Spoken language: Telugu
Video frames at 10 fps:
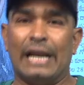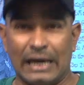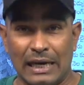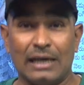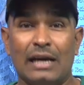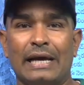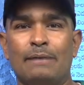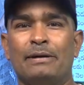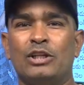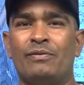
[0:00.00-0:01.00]
రకరకాలుగా
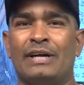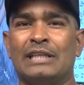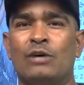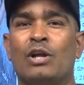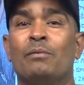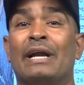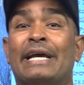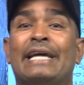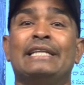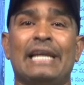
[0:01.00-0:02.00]
ఇబ్బందులు పడతా ఉన్నారు
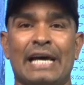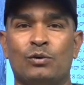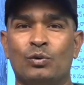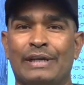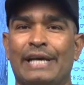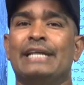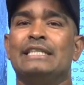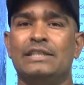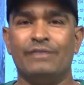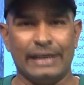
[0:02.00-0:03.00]
మనకేందులే అనుకుంటే
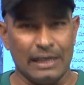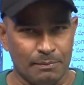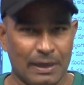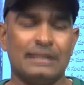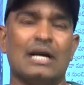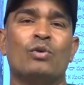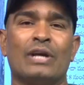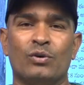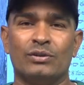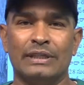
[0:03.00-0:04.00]
చివరికి
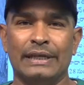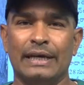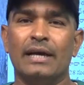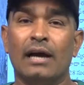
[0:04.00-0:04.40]
మనసావుకే వస్తుంది